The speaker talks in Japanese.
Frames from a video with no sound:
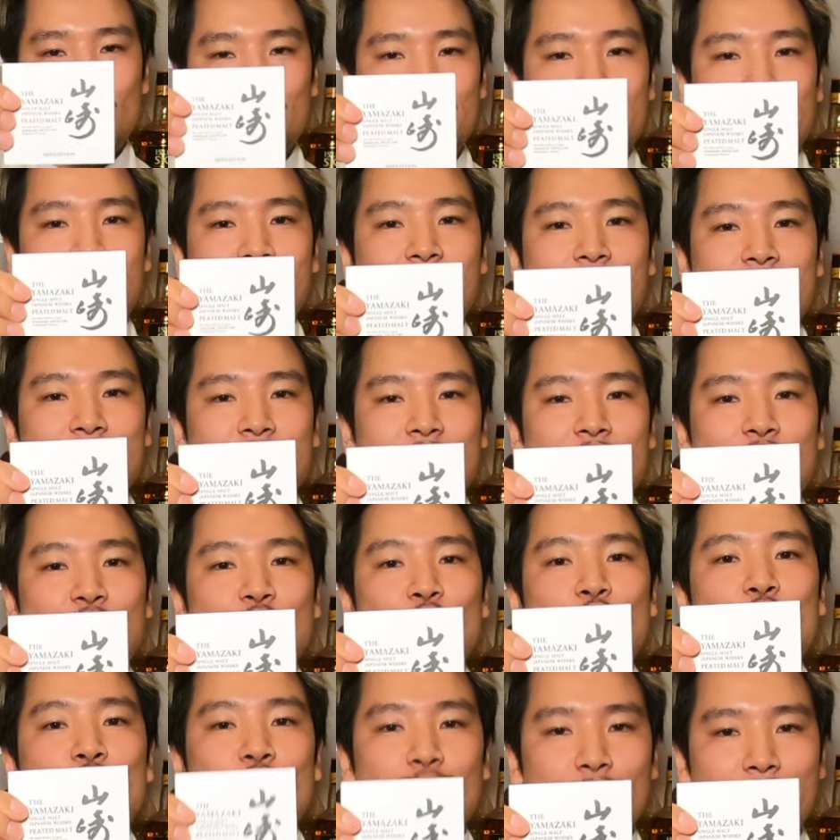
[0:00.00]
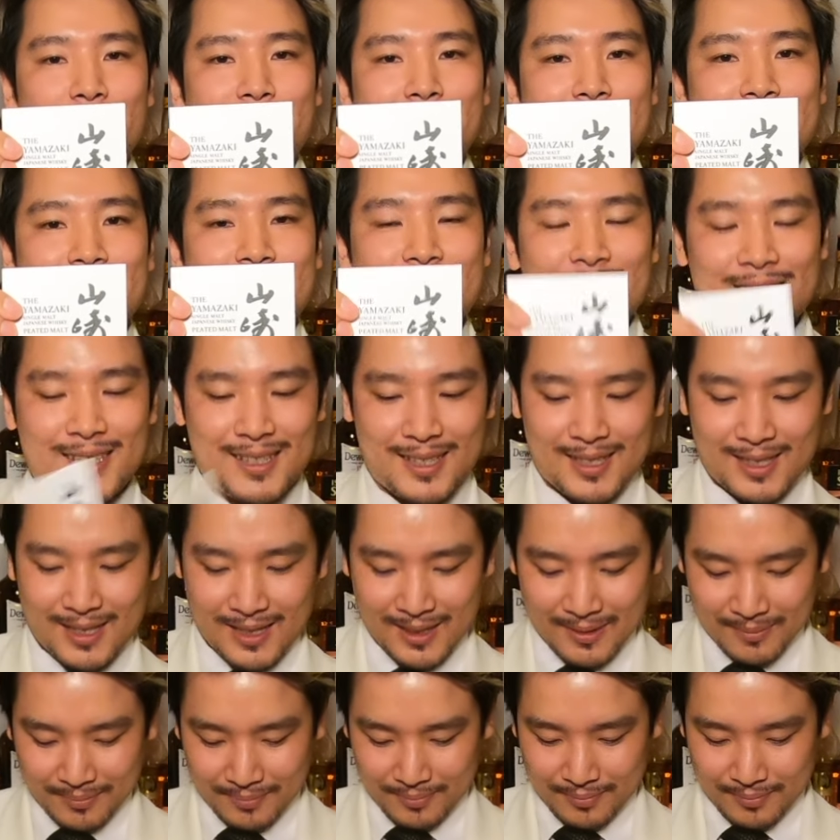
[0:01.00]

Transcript: み上げていきたいと思います